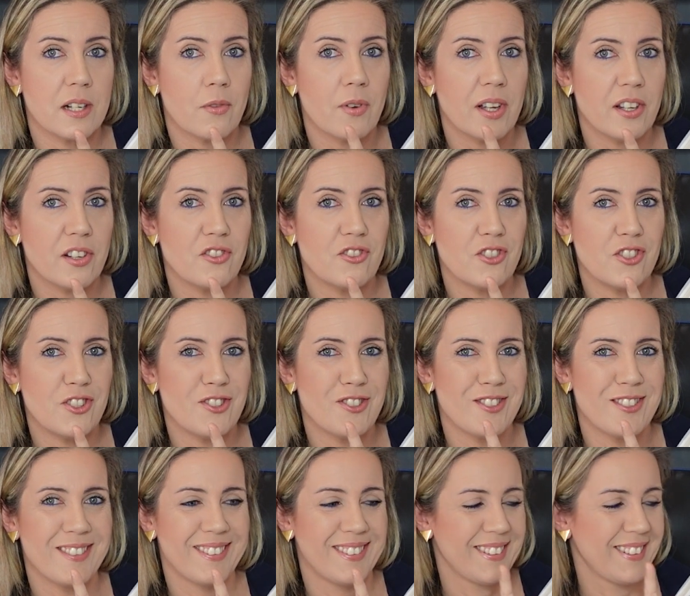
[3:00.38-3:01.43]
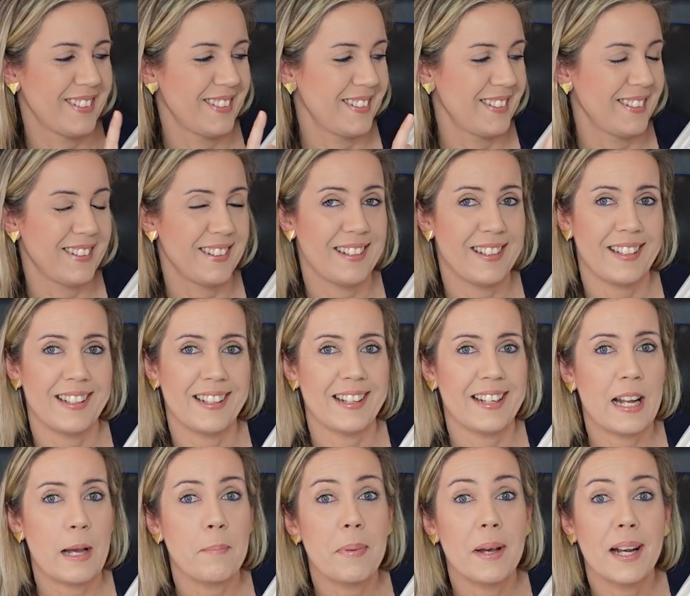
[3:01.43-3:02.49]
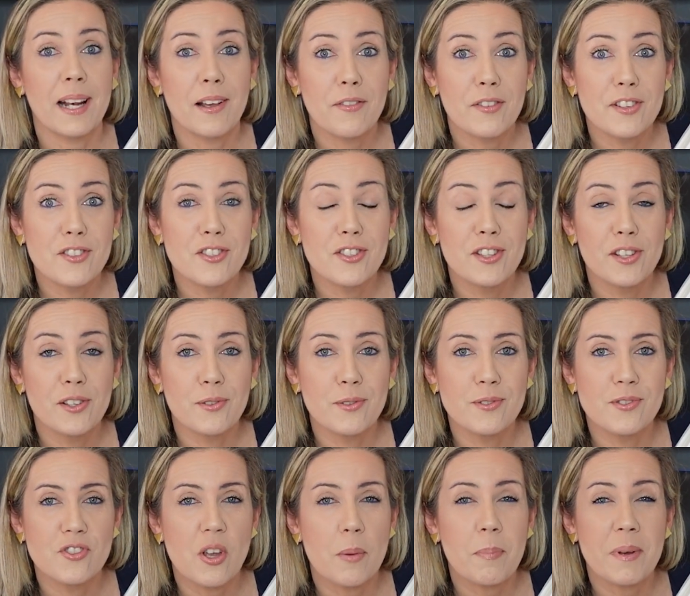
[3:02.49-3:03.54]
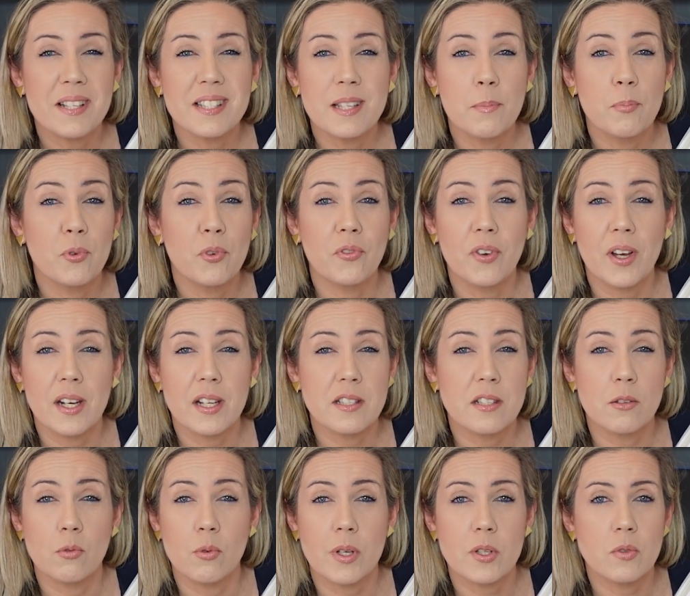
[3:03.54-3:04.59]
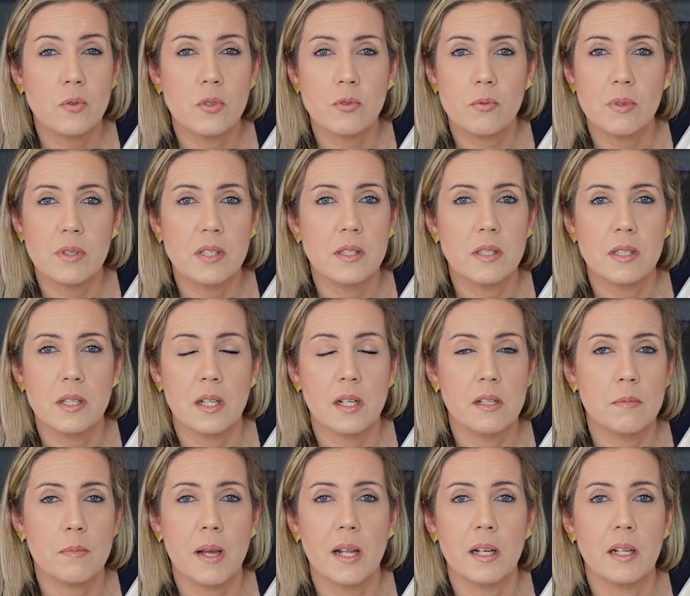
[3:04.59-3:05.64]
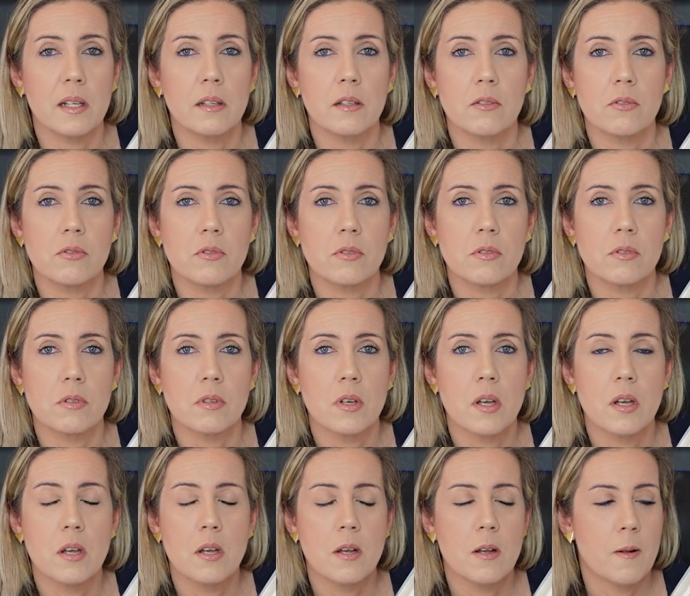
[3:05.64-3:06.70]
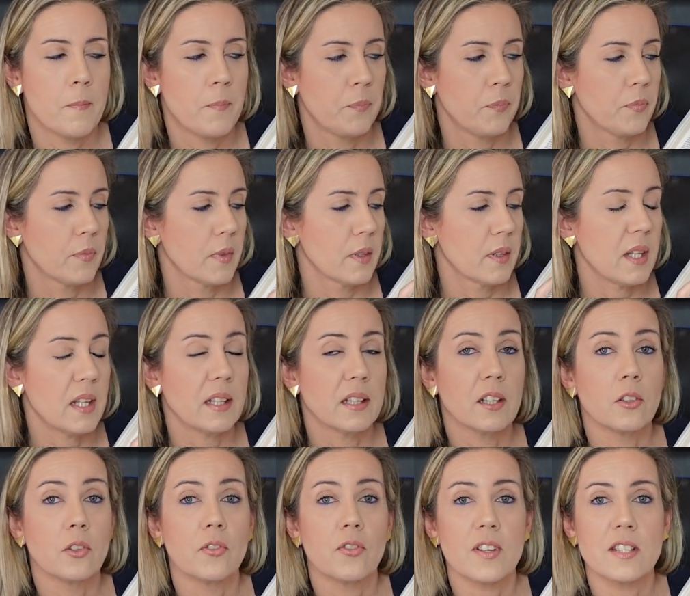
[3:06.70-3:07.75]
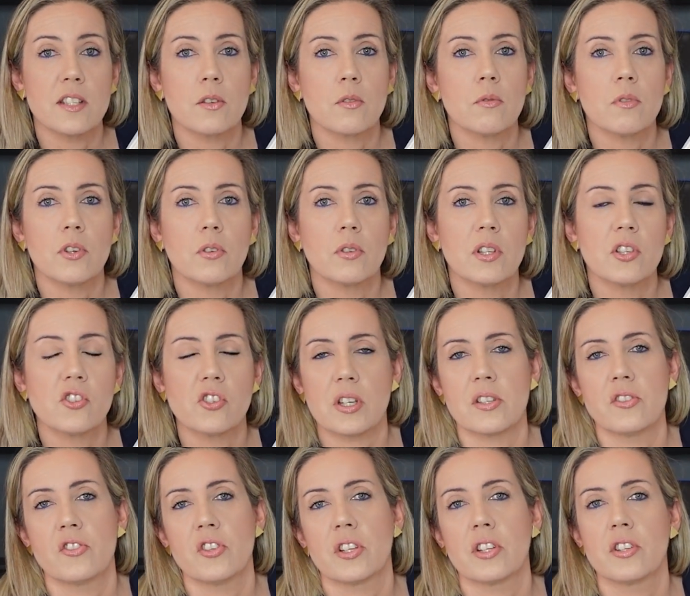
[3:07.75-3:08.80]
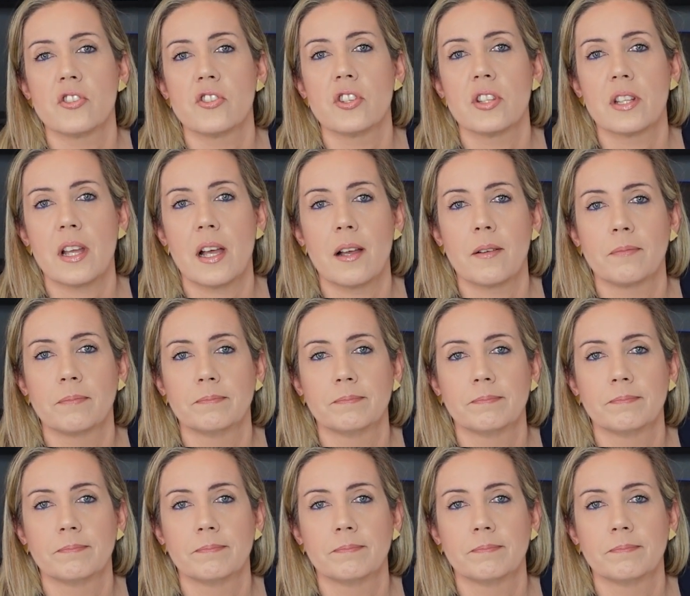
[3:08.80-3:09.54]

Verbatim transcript: não acredite na palavra de Deus. Já passei por várias situações com esses seres malignos, tentando fazer com que eu deixasse de acreditar.